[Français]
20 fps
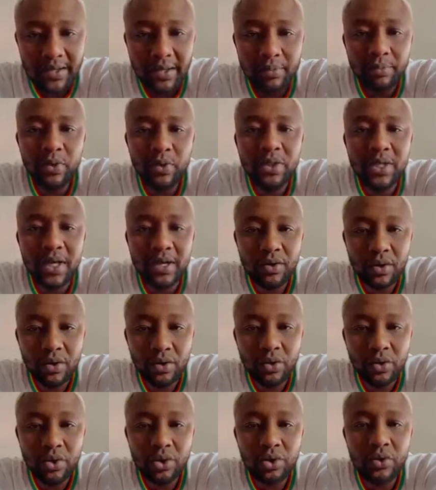C'est pour ça
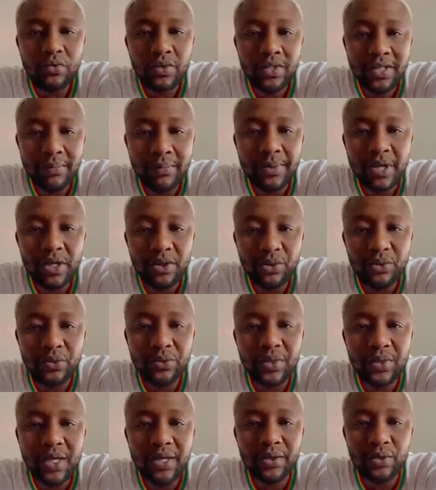donc que je vous appelle
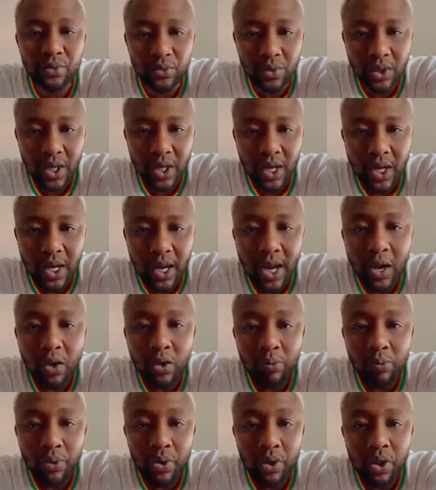tous et toutes à
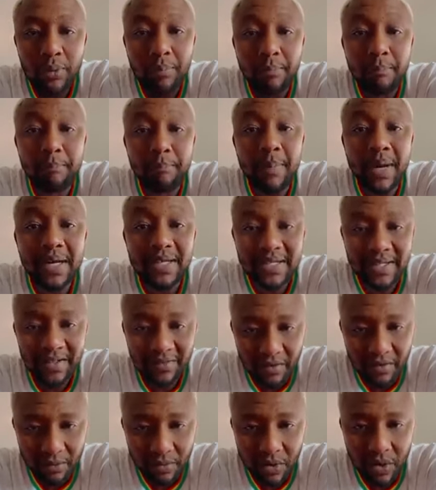répondre
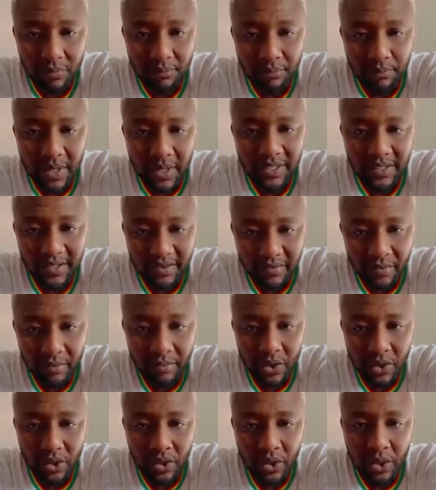massivement,
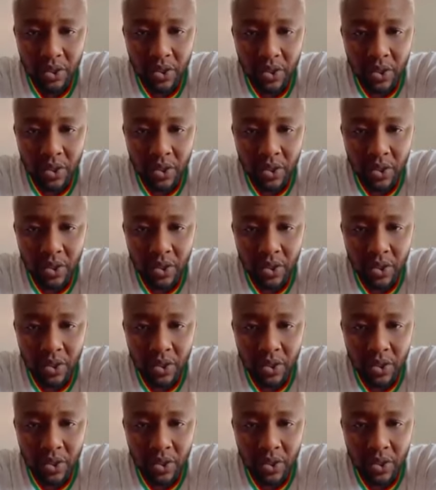massivement